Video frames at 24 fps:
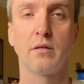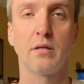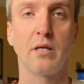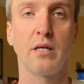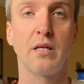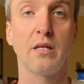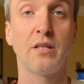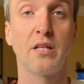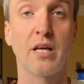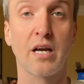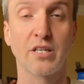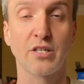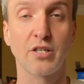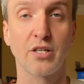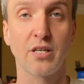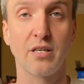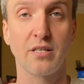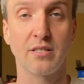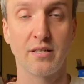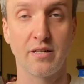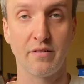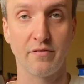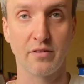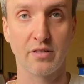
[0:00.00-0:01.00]
И даже
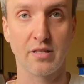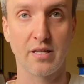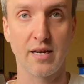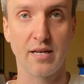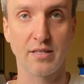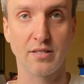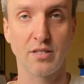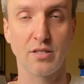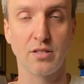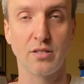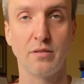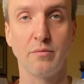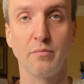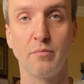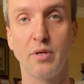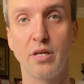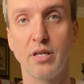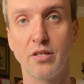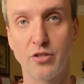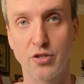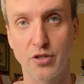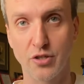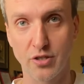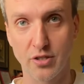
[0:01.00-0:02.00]
если вы тратите
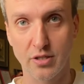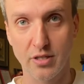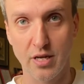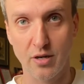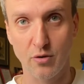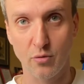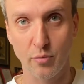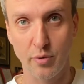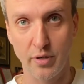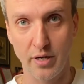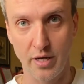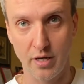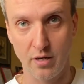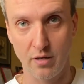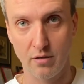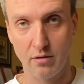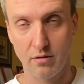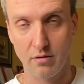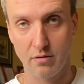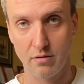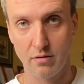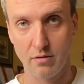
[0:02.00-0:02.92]
меньше 100 рублей,